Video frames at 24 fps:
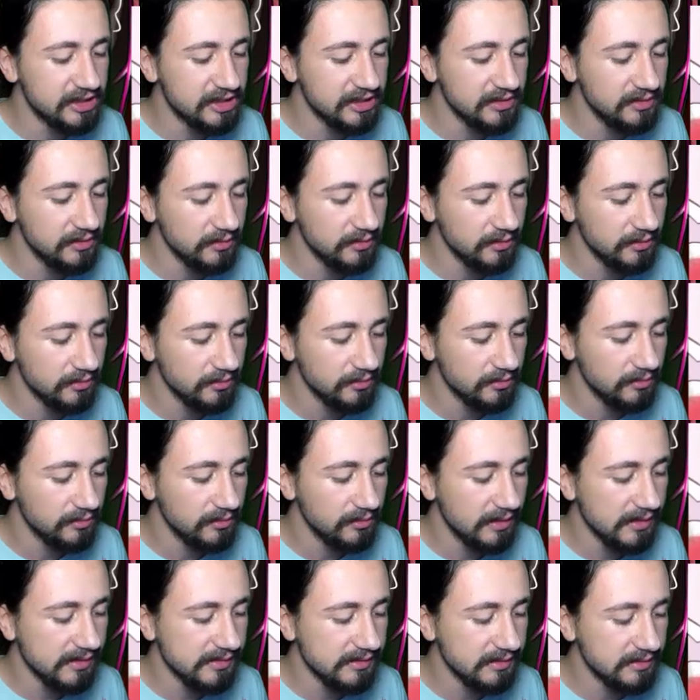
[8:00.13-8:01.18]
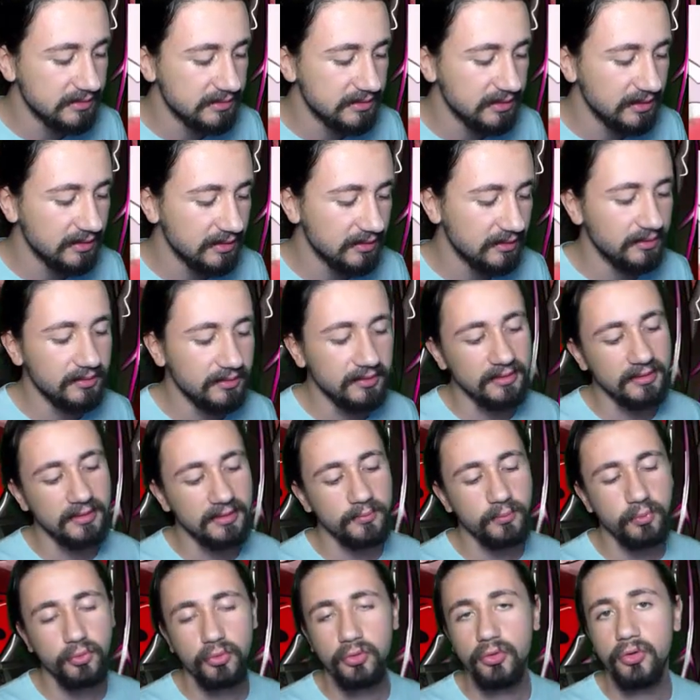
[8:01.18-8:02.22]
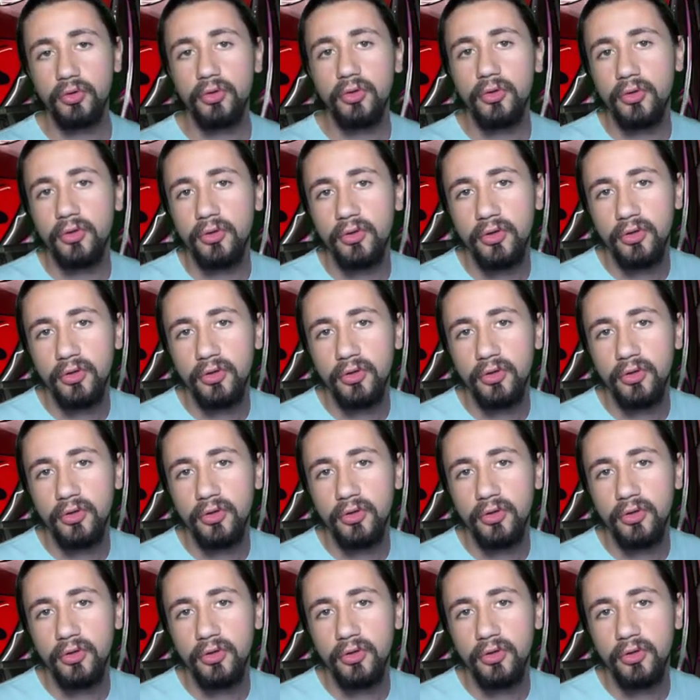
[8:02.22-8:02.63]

için ne yazık ki e, bu